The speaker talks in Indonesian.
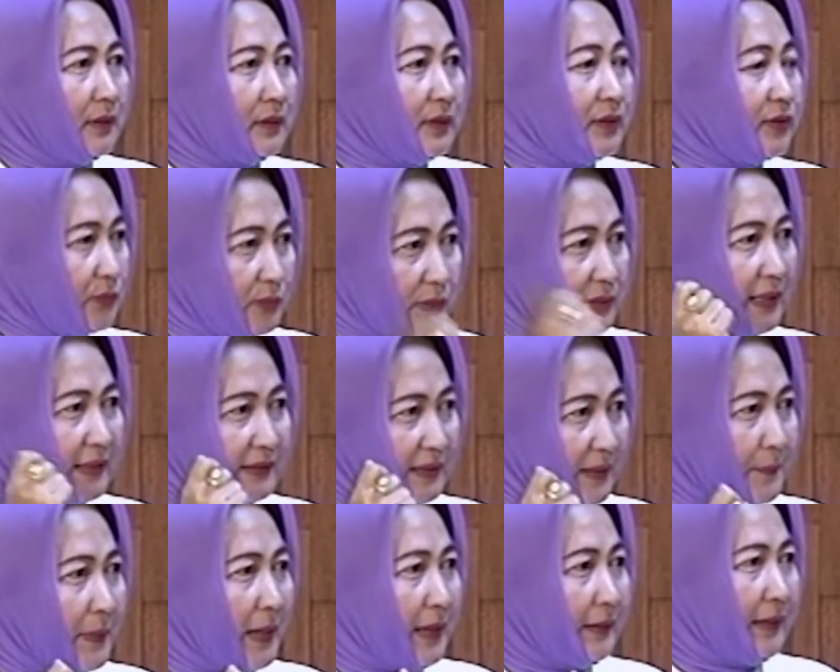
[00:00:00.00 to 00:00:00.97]

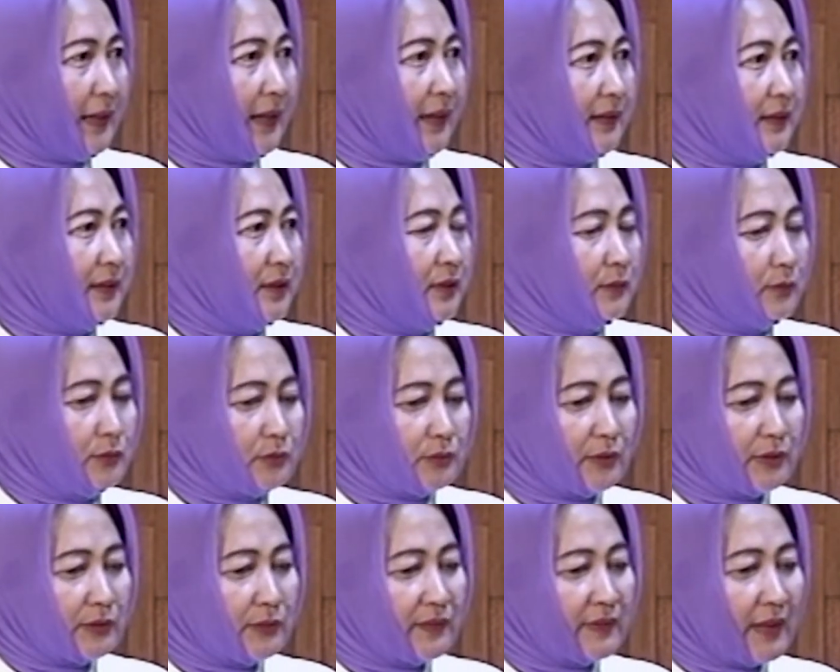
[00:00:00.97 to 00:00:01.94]
kesulitannya banyak.
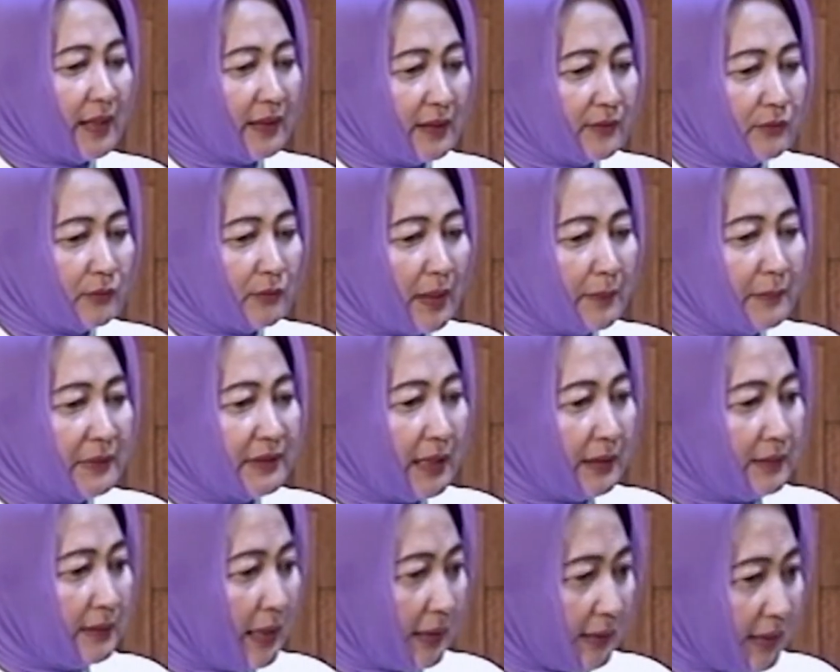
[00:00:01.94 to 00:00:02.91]
Untuk itu saya suka
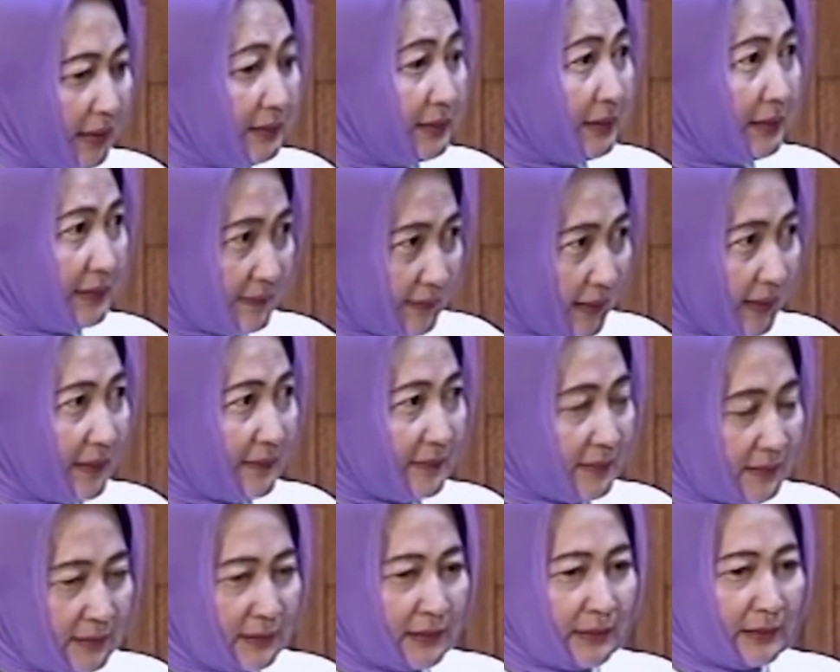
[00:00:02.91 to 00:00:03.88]
menyadarkan diri saya
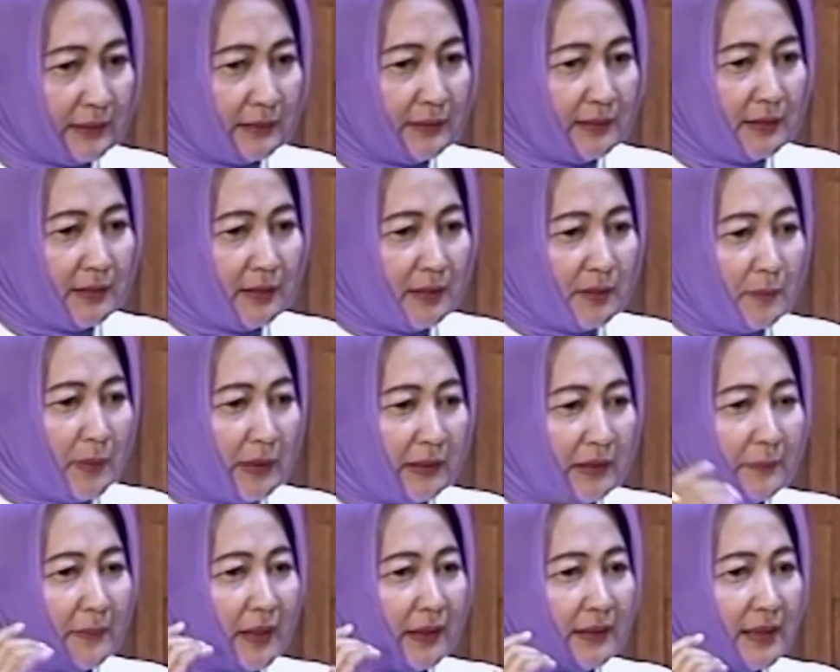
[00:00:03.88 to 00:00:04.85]
sendiri.
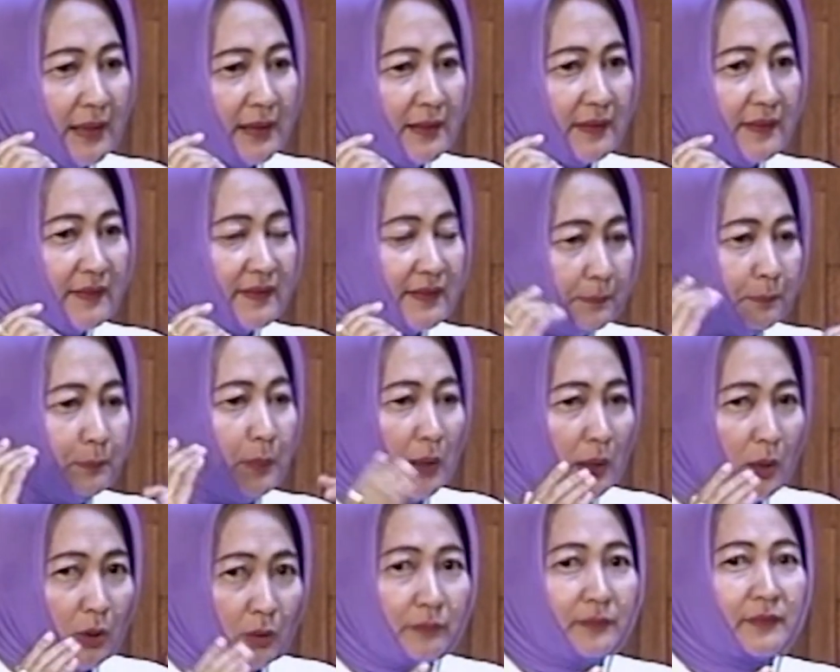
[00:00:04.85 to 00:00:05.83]
Bagaimana
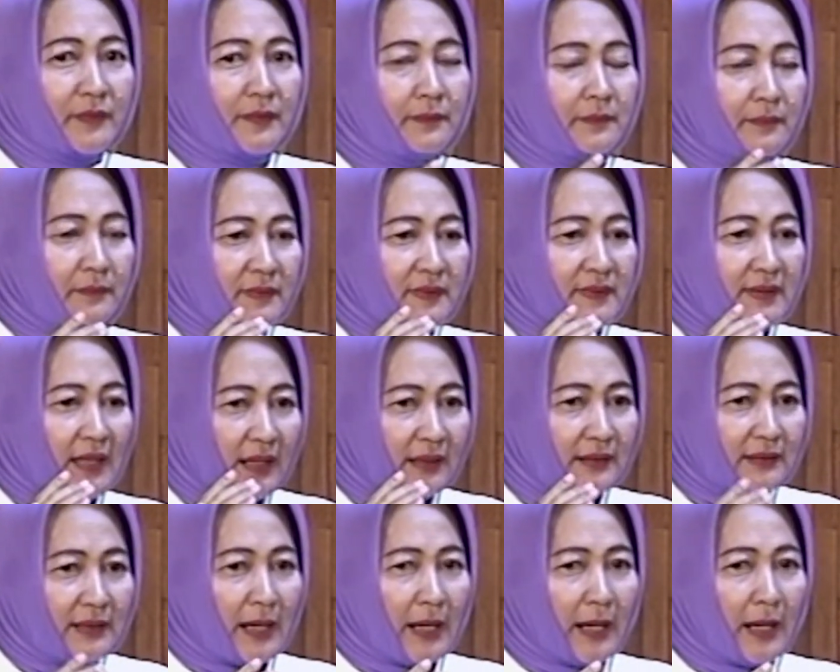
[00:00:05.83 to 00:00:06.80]
sebelum
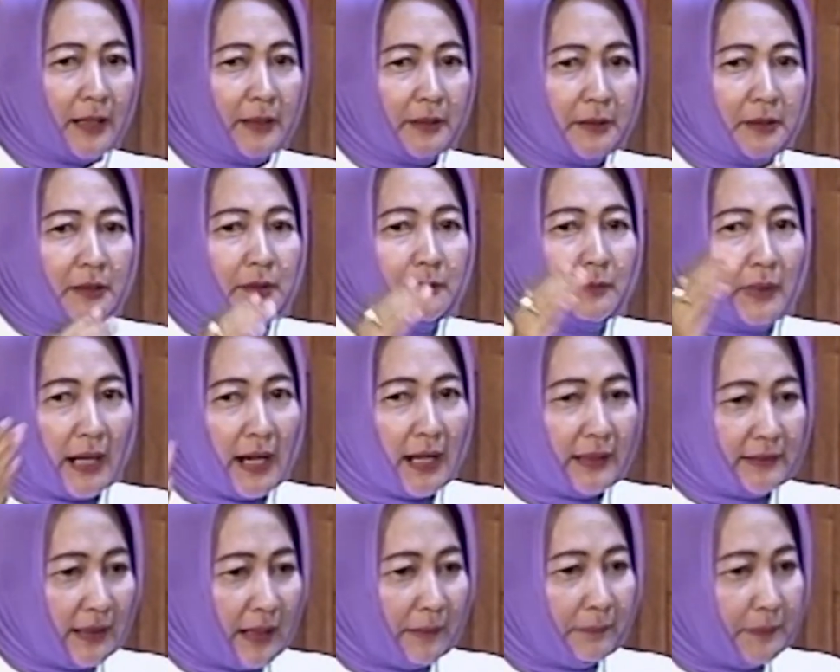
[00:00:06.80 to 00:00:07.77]
saya
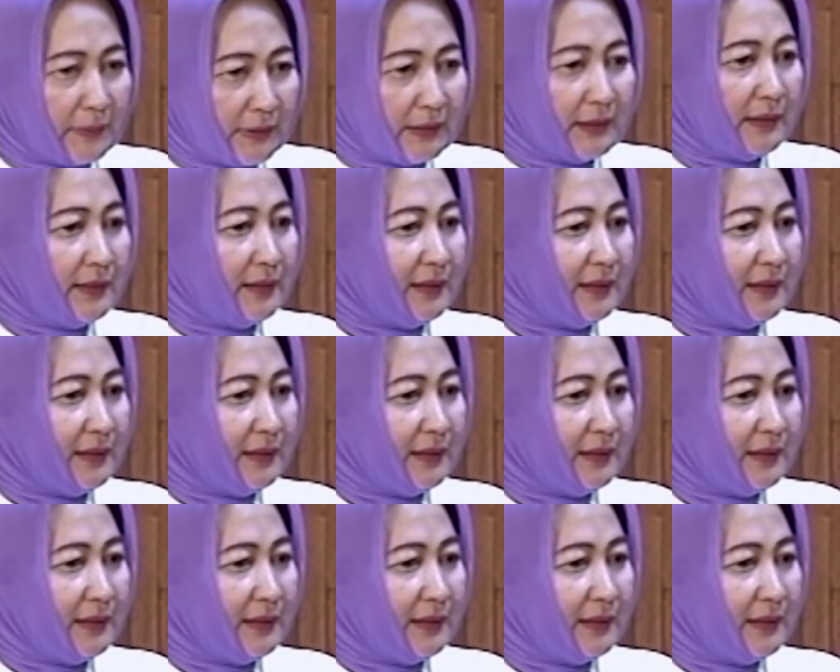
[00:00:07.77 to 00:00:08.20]
menghadapi